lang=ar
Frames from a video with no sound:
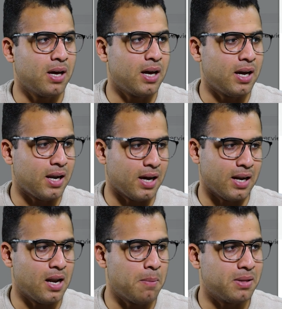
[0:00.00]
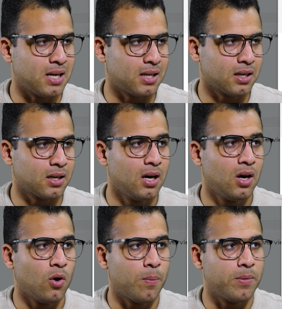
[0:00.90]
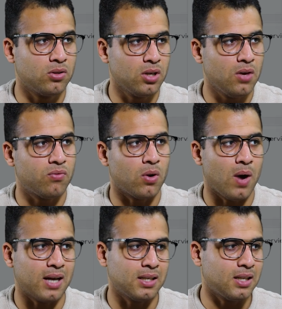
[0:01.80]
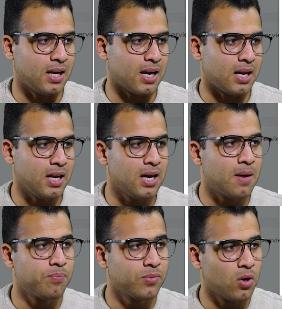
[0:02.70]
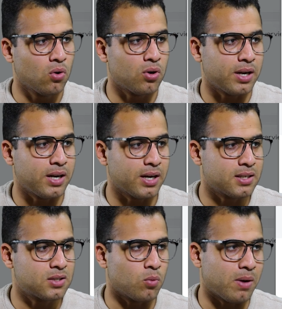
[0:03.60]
بقى الاعلانات بتاعتك وبتضيف الوحدات الاعلانيه قول له هنا نيكست